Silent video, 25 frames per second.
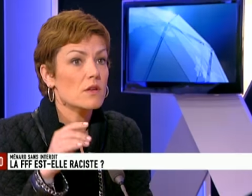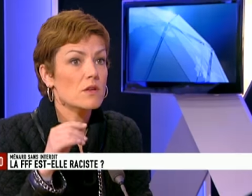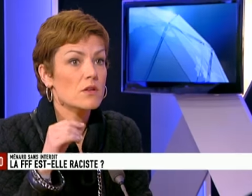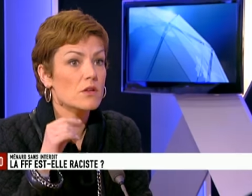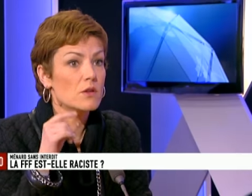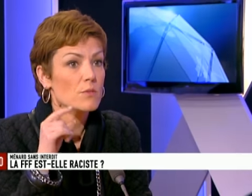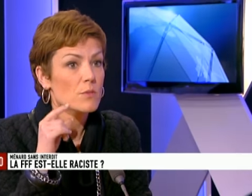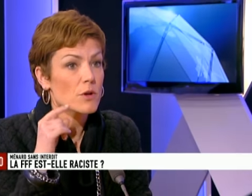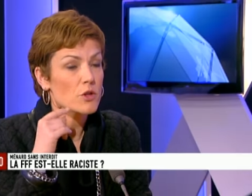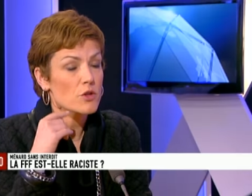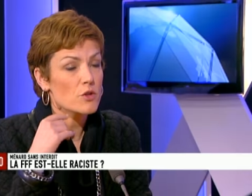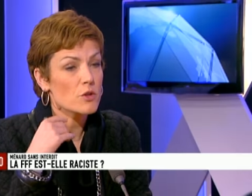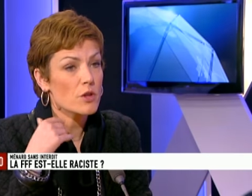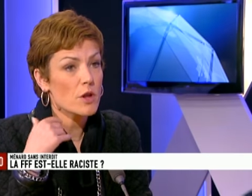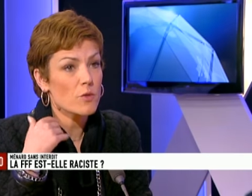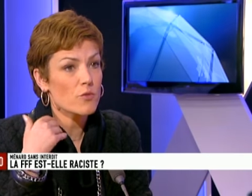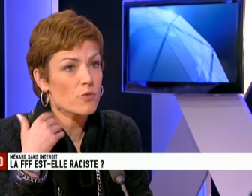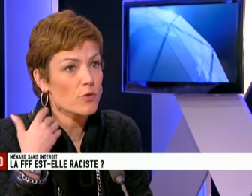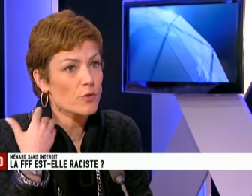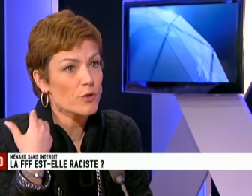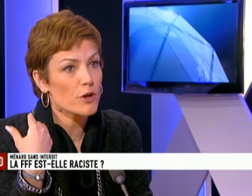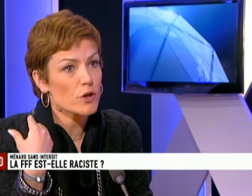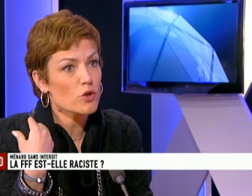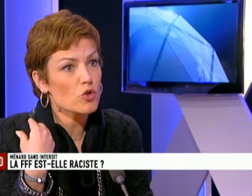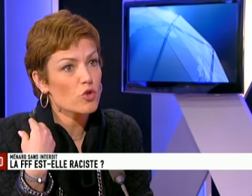inimaginable.
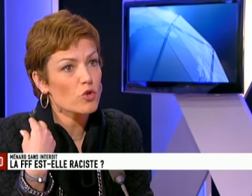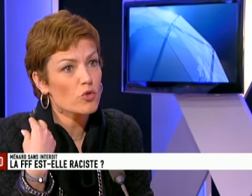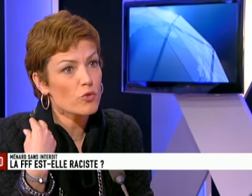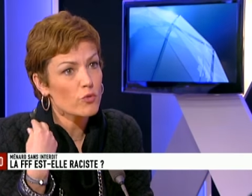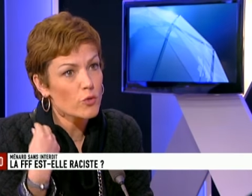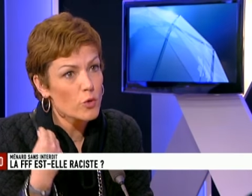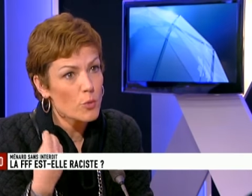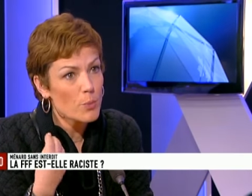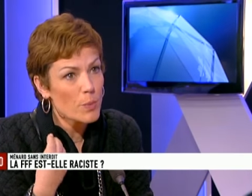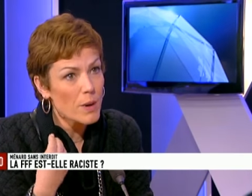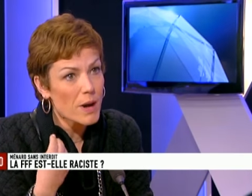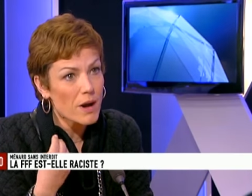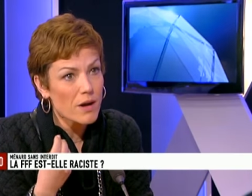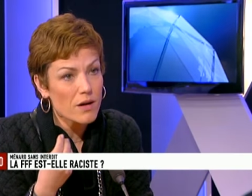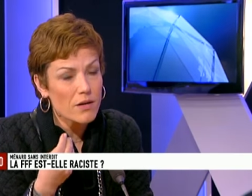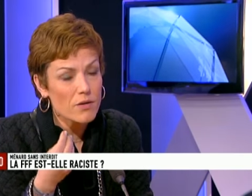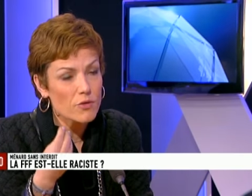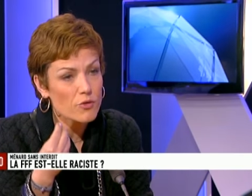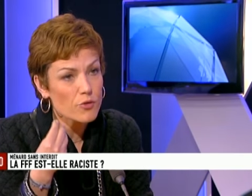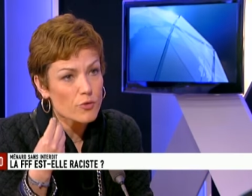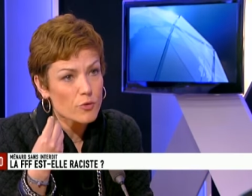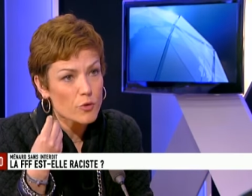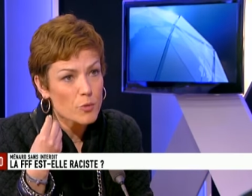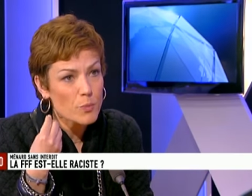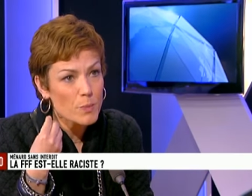je, ne veux pas,
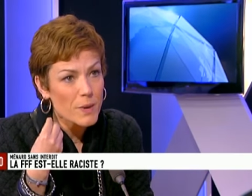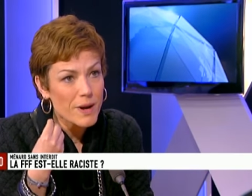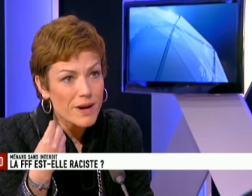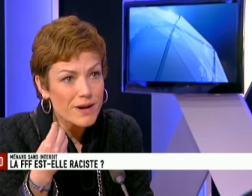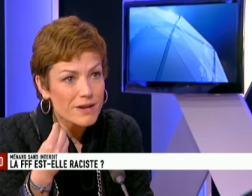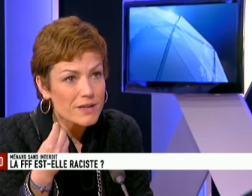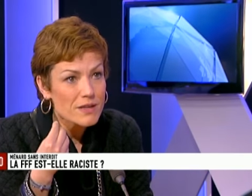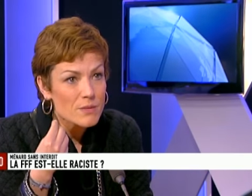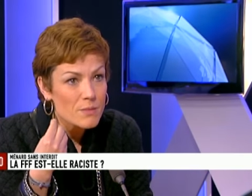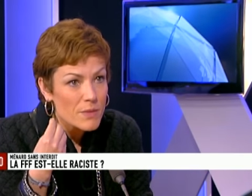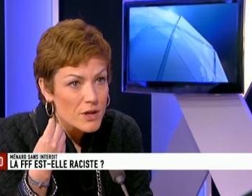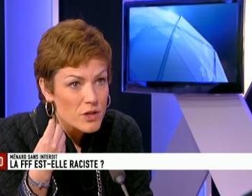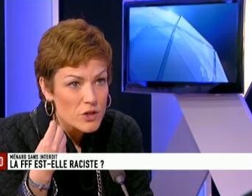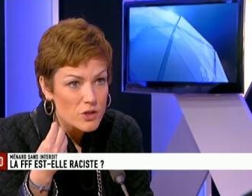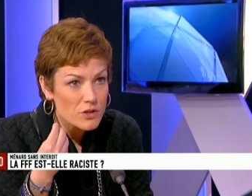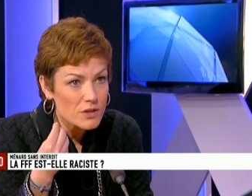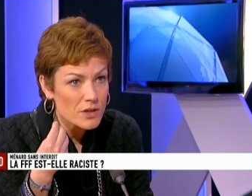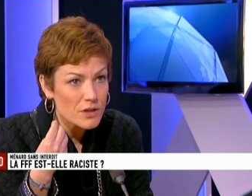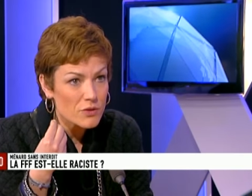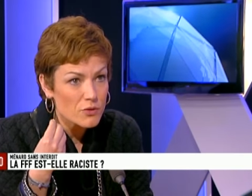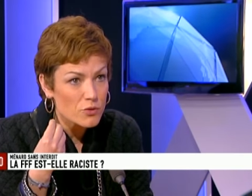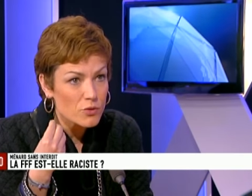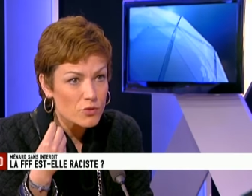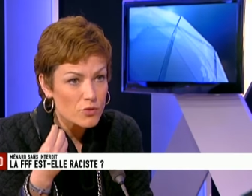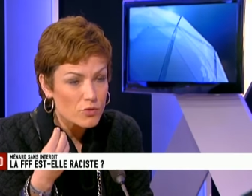je veux pas
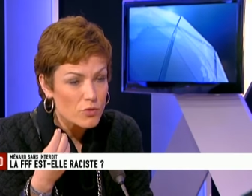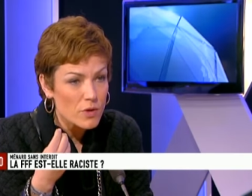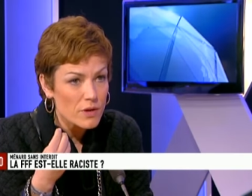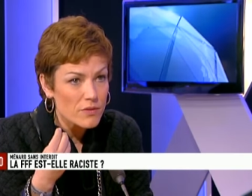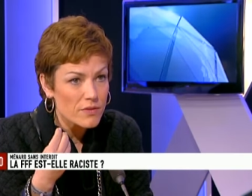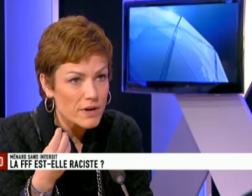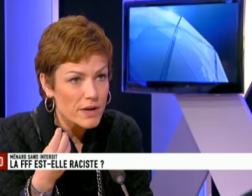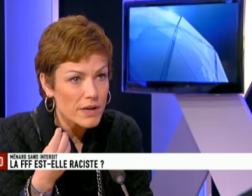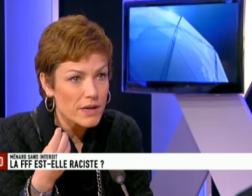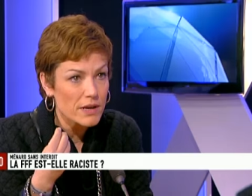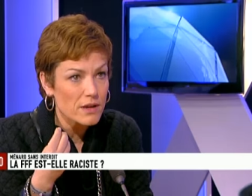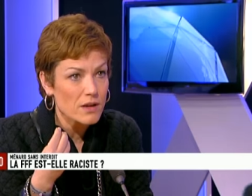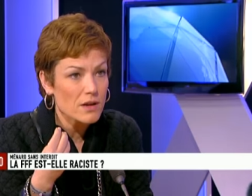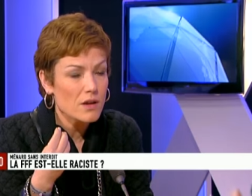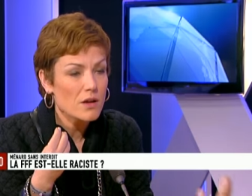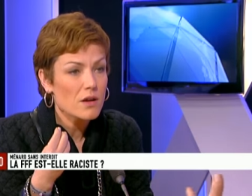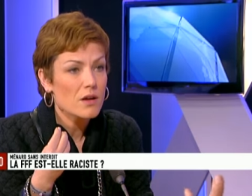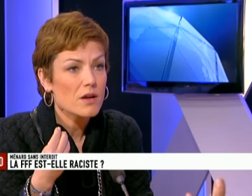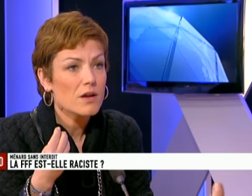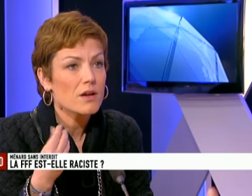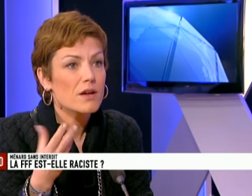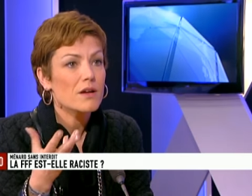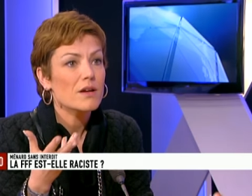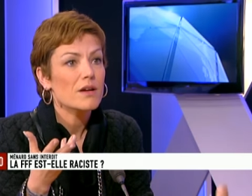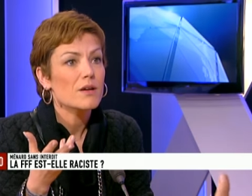imaginer que ce soit vrai. Vous êtes la
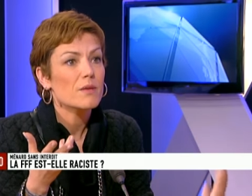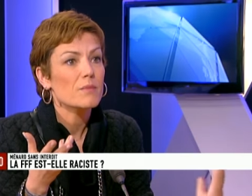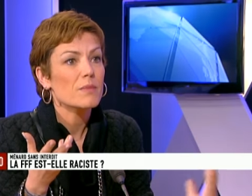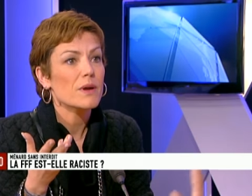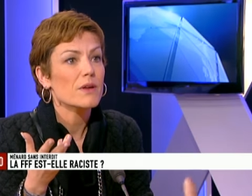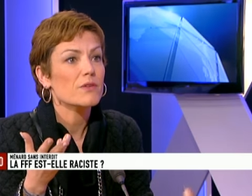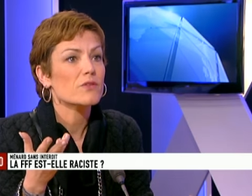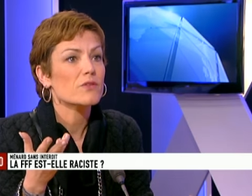ministre, vous les